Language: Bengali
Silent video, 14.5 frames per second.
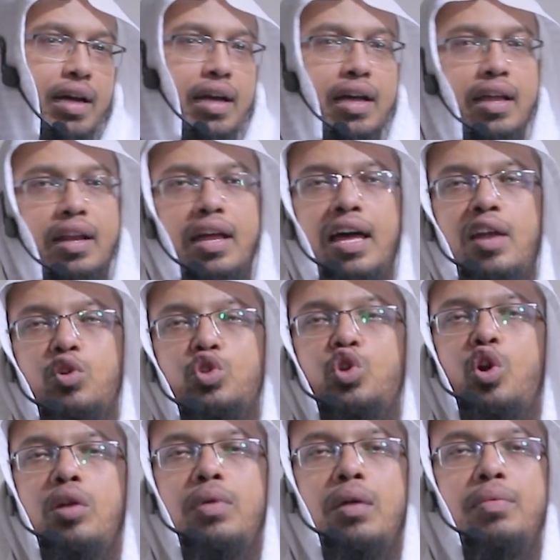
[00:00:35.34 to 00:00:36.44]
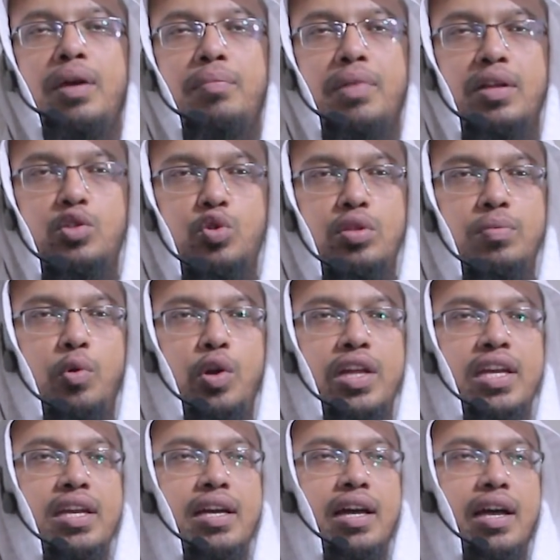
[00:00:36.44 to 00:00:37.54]
আর আরও সরলভাবে আমরা যদি বলি
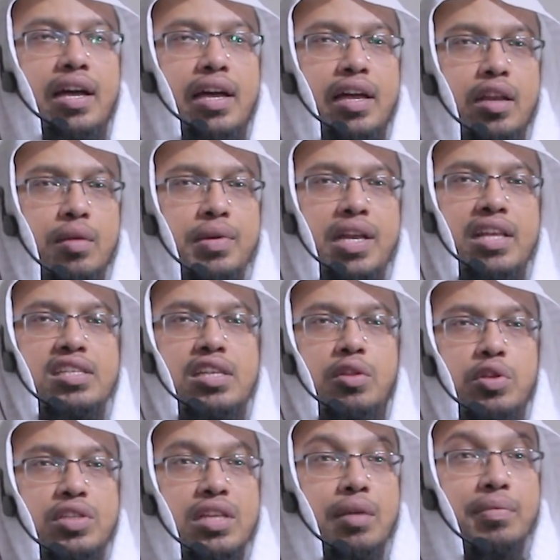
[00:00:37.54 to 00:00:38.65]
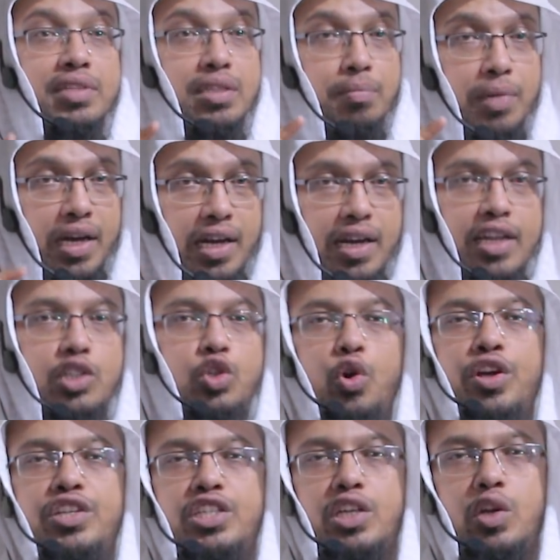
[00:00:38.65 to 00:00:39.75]
নবী আলাইসালামের যে মেয়ারাজ
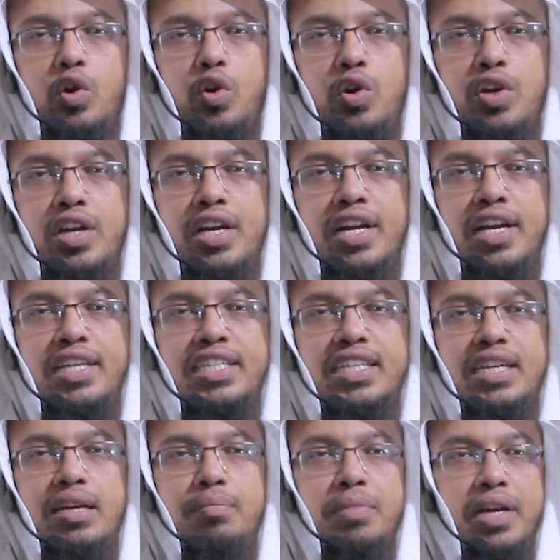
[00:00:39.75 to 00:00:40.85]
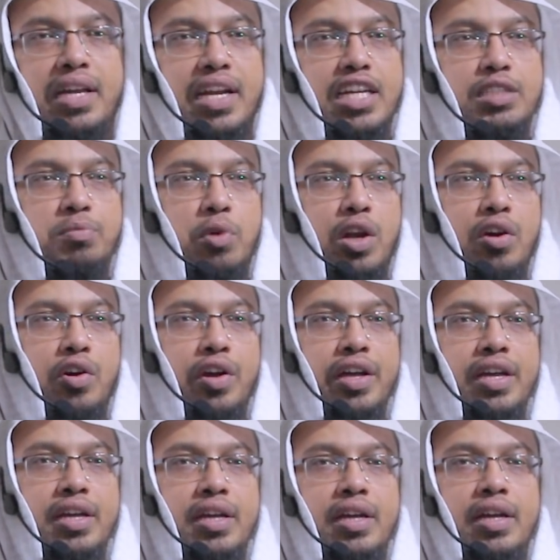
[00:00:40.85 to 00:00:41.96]
হয়েছিল সেটাকে মেয়ারাজ বলা
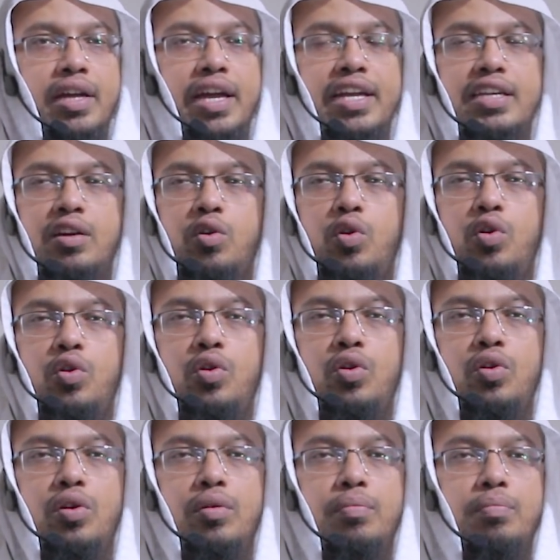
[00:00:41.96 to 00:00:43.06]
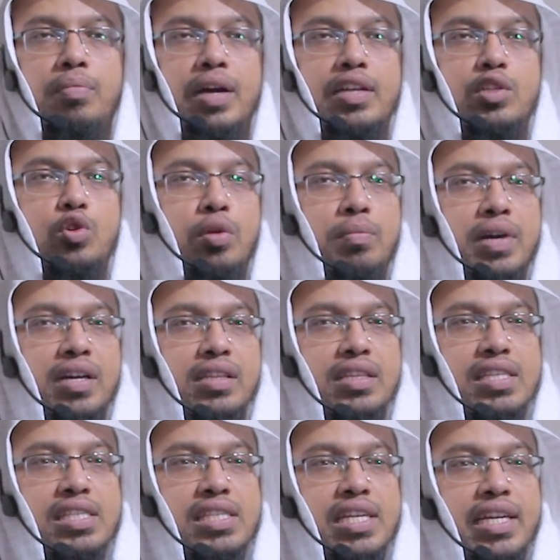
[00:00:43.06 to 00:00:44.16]
হয় এটা হলো বাইতুল
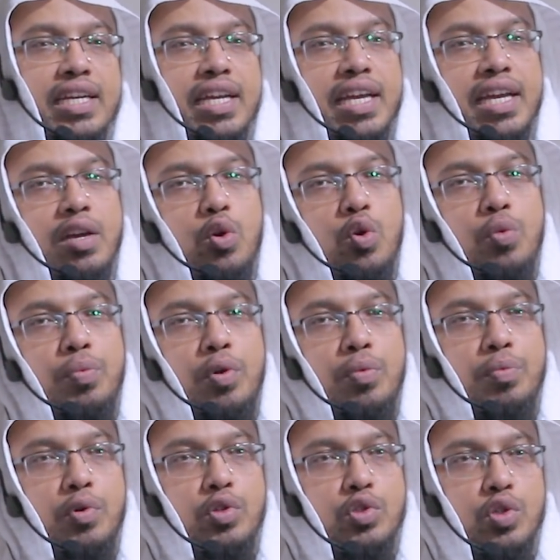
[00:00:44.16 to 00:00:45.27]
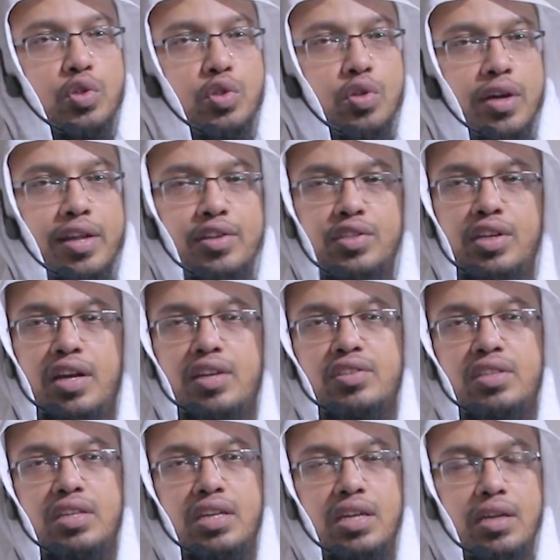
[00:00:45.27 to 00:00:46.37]
মাকদিস থেকে উপর পর্যন্ত আরশে
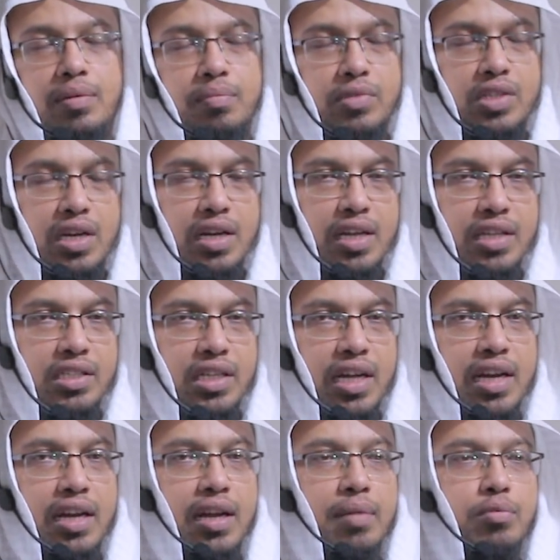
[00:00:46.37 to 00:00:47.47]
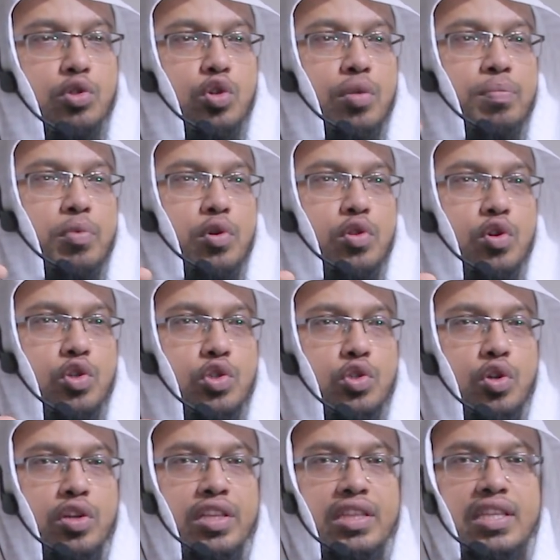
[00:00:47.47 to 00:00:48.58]
আজিম জান্নাত জাহান্নাম সব
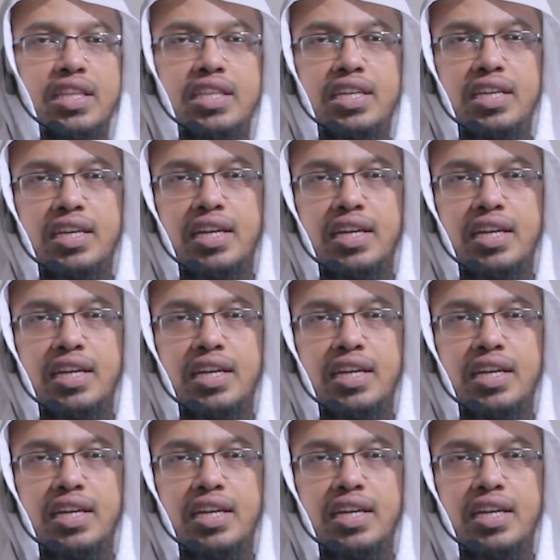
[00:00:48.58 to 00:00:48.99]
পরিদর্শন ইত্যাদি